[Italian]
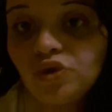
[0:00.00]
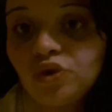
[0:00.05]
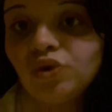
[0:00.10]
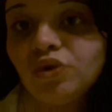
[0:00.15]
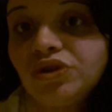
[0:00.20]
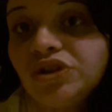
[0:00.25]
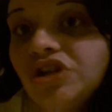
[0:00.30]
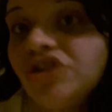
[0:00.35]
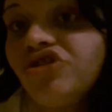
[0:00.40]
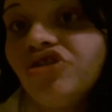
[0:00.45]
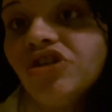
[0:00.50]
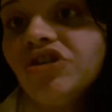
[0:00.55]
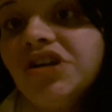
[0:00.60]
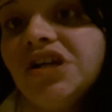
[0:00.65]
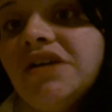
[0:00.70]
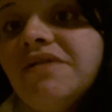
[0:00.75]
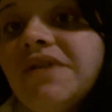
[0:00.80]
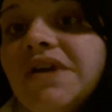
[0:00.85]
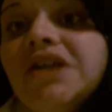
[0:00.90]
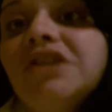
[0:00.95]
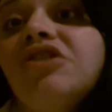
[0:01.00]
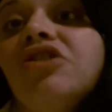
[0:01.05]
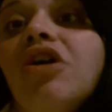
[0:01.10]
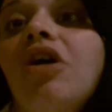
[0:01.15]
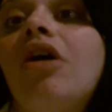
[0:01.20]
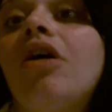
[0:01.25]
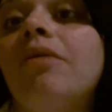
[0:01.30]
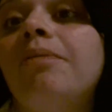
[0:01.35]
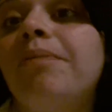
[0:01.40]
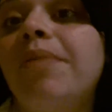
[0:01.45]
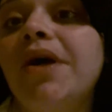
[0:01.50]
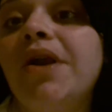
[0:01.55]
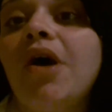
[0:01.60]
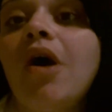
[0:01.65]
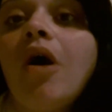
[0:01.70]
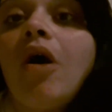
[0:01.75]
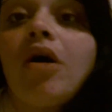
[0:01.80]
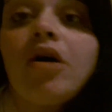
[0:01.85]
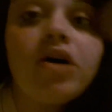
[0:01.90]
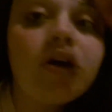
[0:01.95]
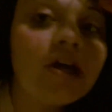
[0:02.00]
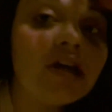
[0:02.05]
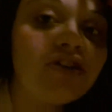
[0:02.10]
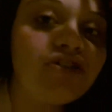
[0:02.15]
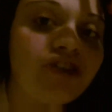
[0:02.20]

tutti i giorni video però eh,